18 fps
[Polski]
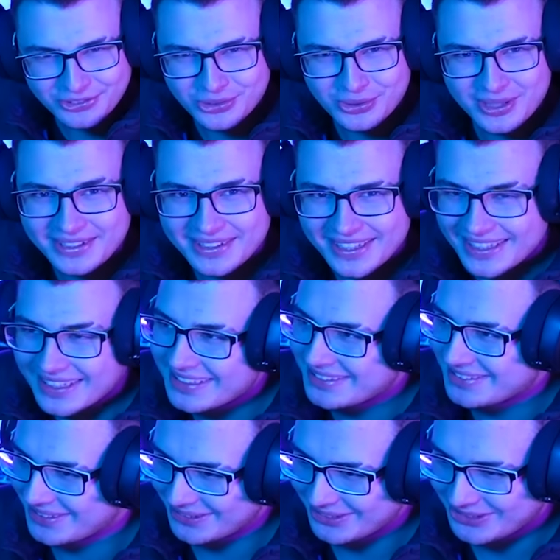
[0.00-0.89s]
w ogóle
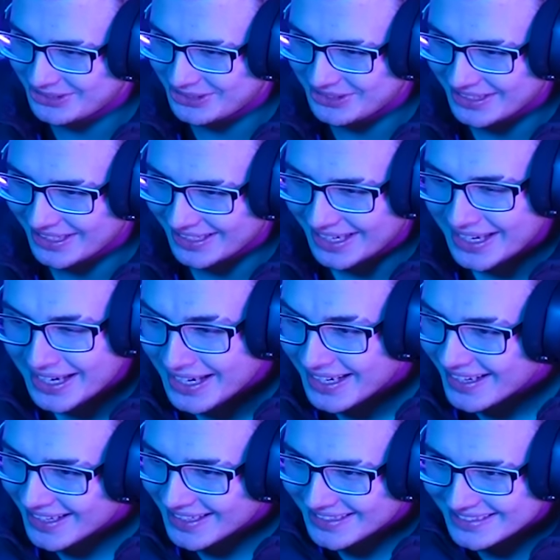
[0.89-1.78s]
nagrać ten odcinek.
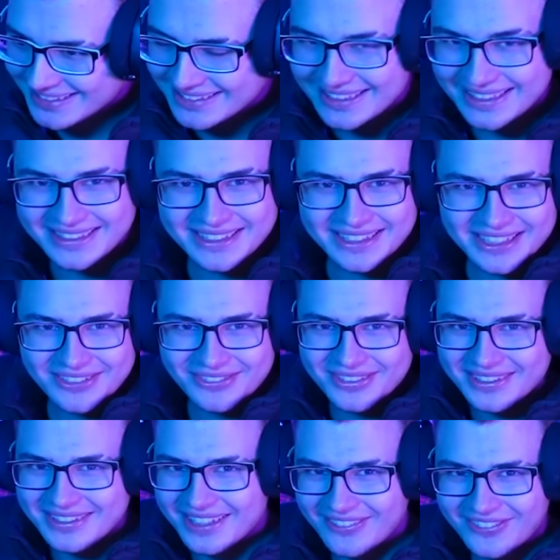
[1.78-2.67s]
Jakieś
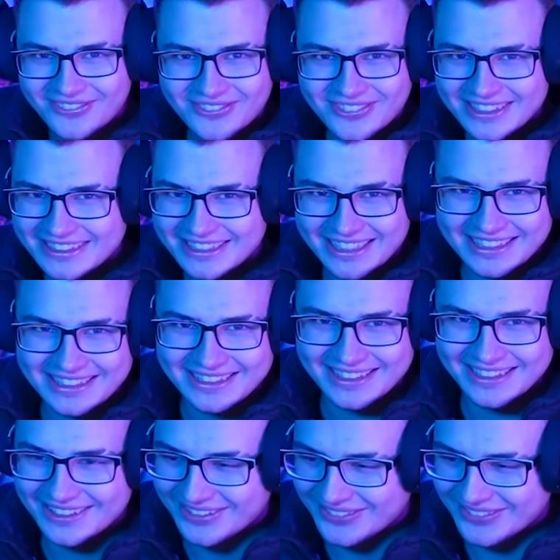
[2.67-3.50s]
statywy na no, w krześle